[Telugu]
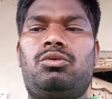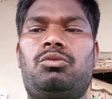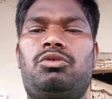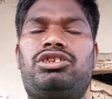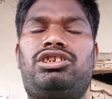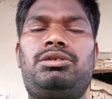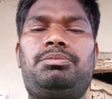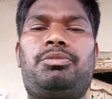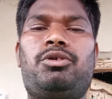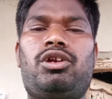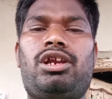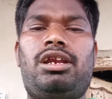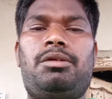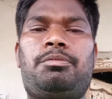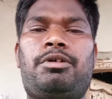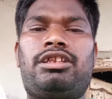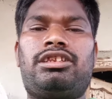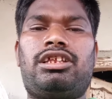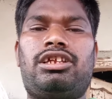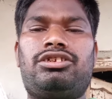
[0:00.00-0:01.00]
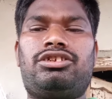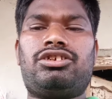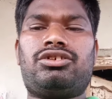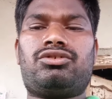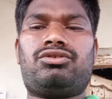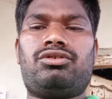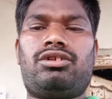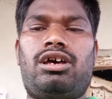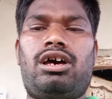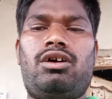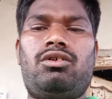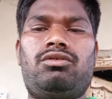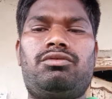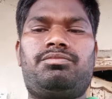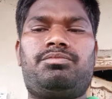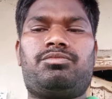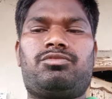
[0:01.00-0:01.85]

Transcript: వచ్చి పొనని పంతం చేస్తున్నావు